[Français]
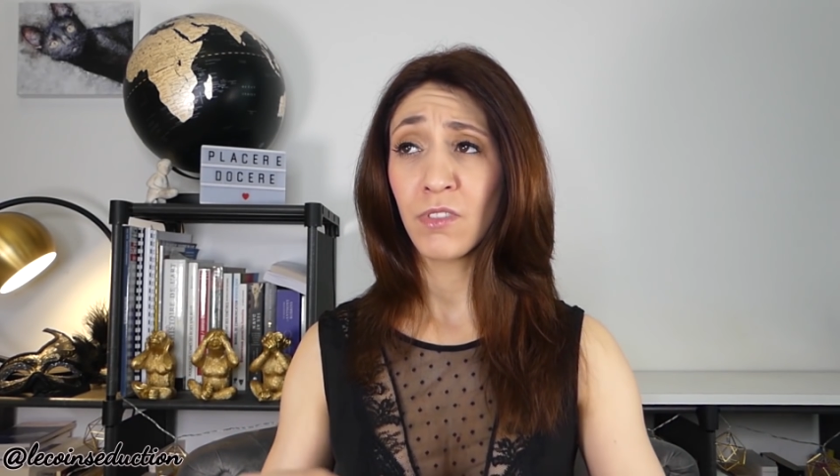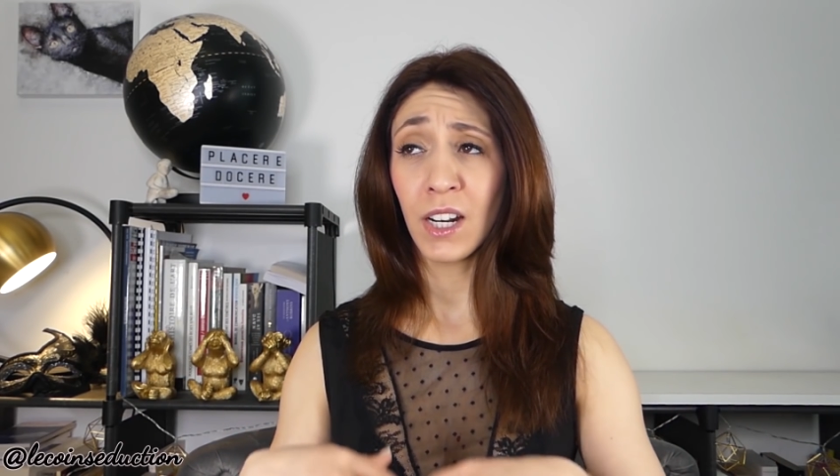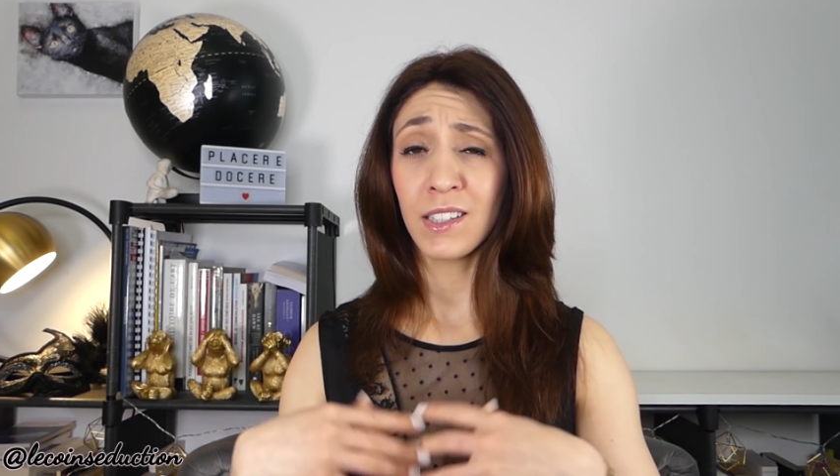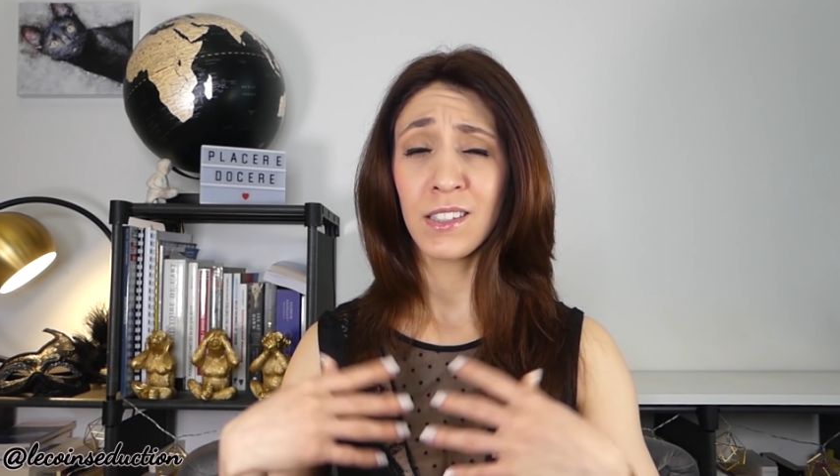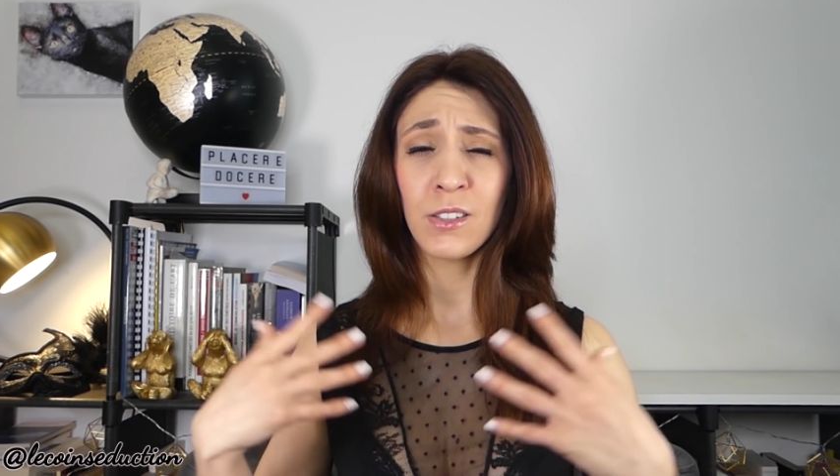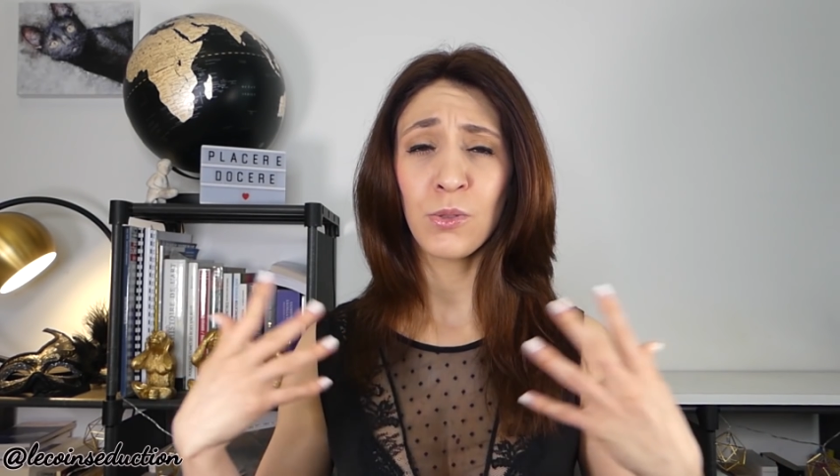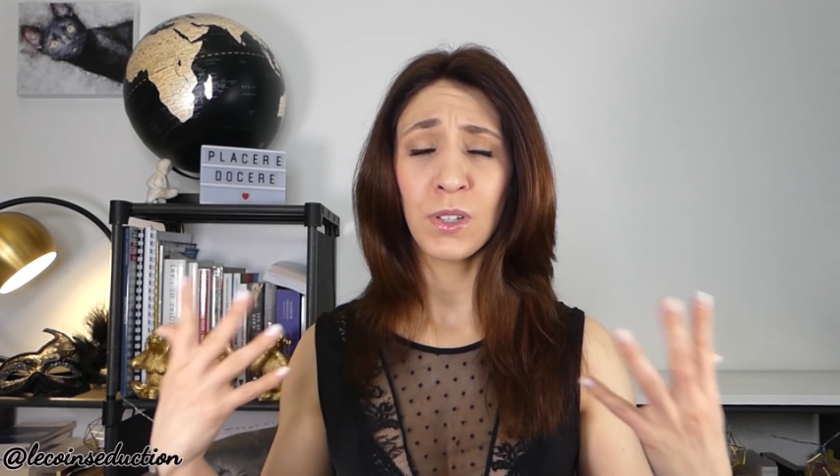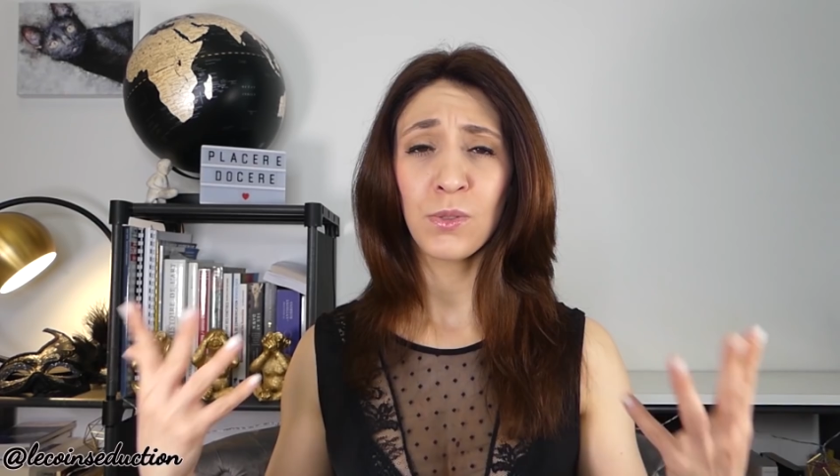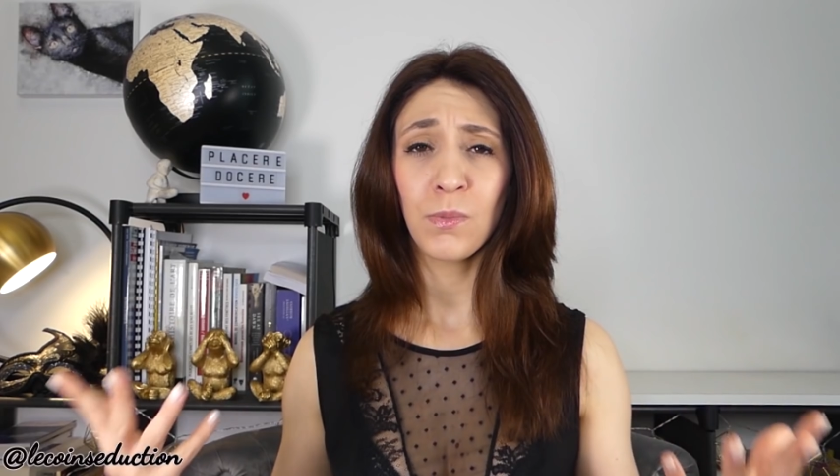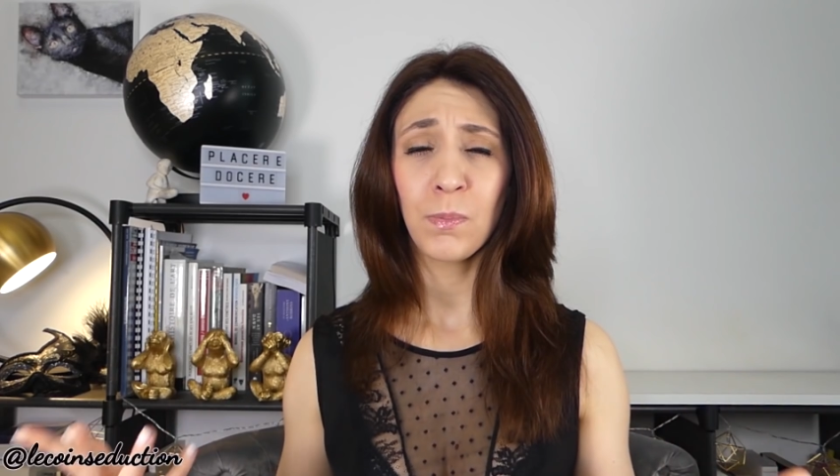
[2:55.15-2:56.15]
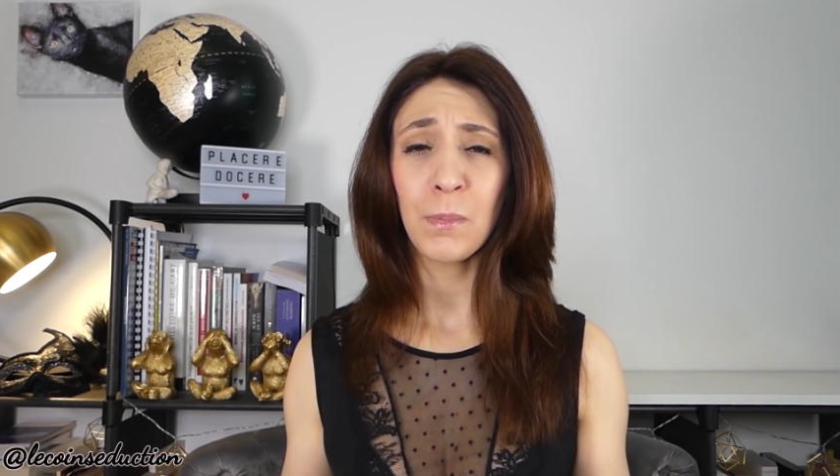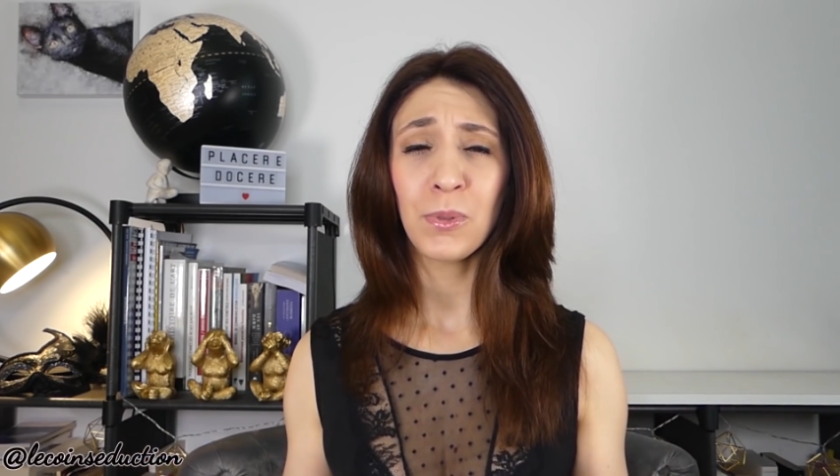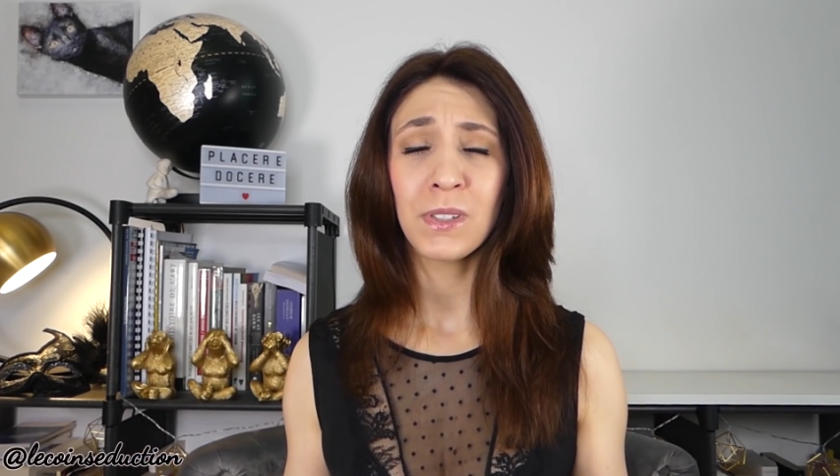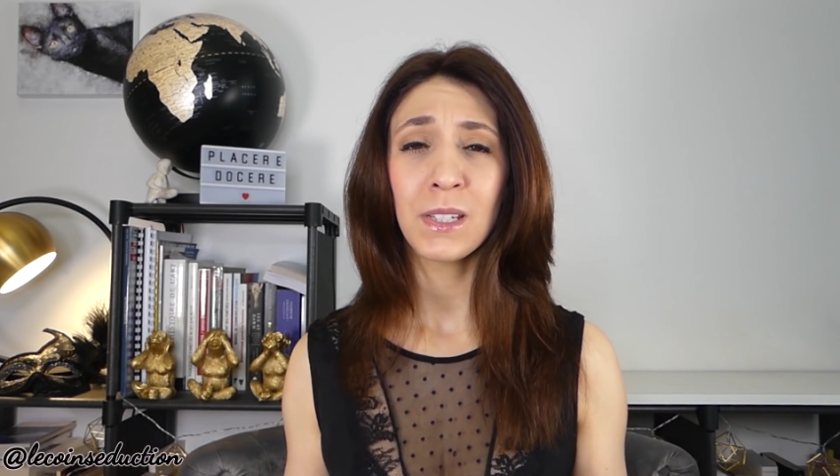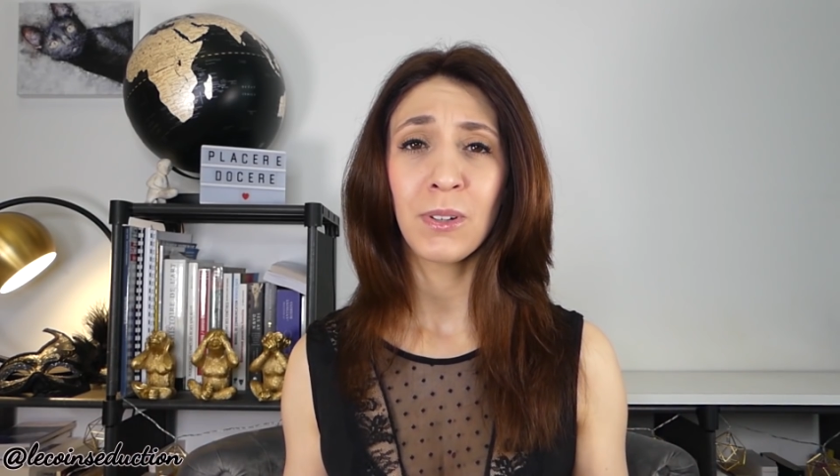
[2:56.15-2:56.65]
voilà, des situations pas
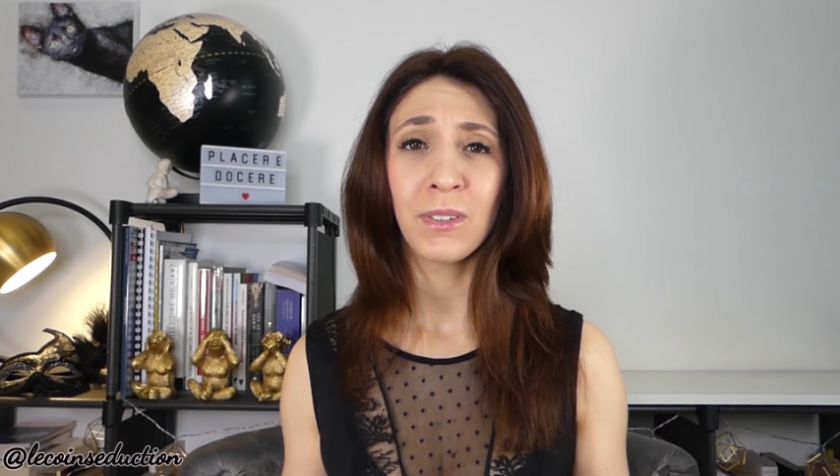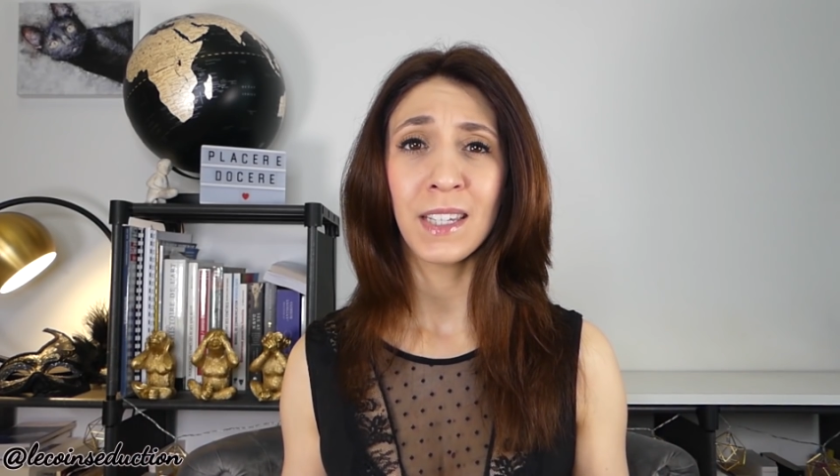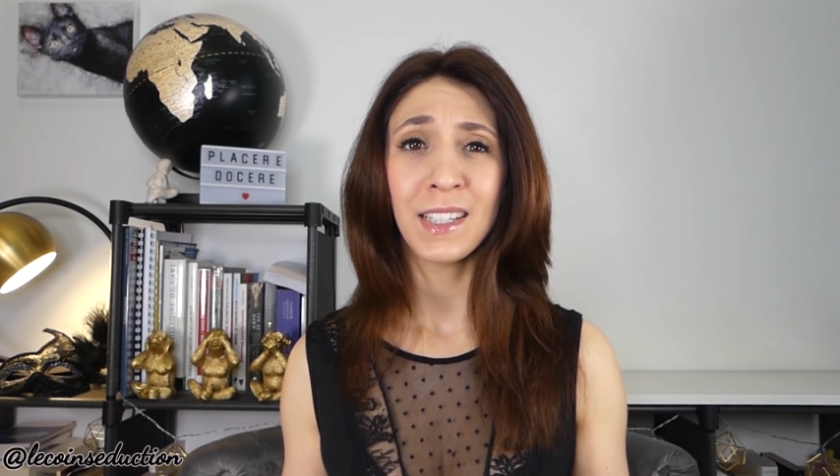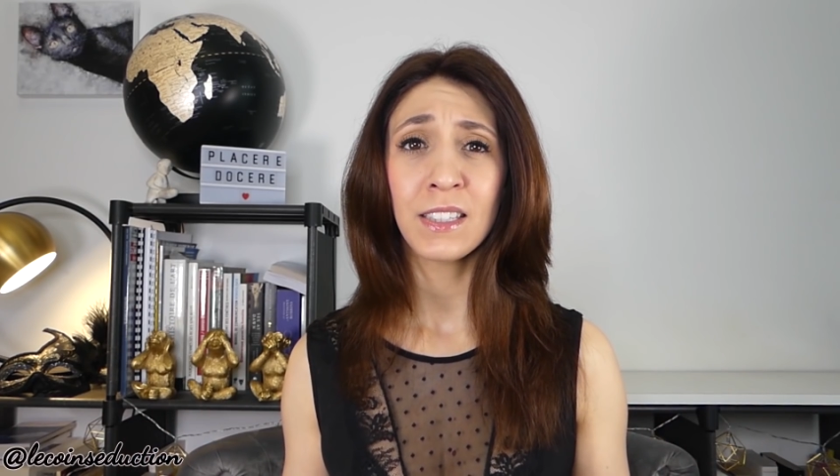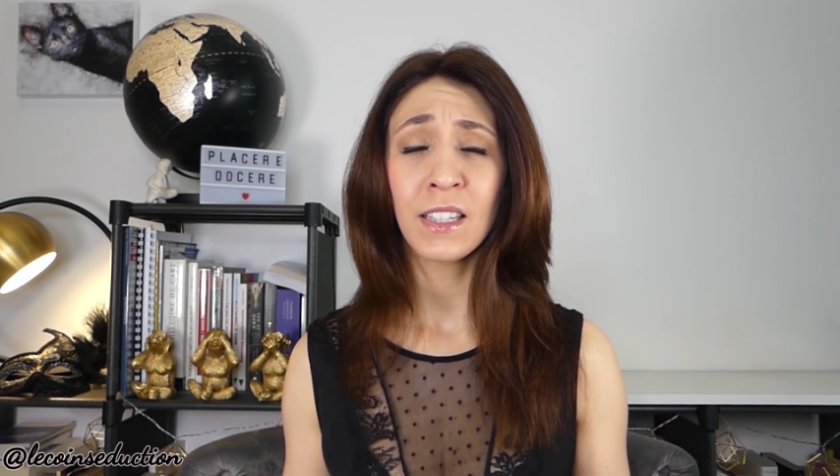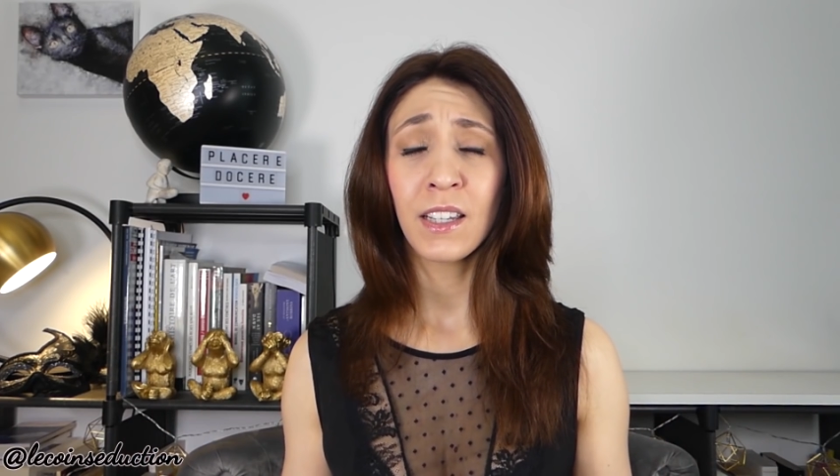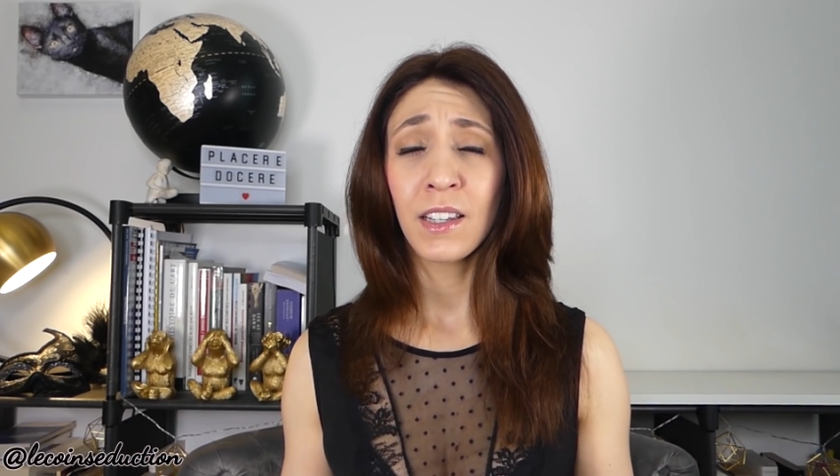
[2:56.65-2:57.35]
possibles en tête.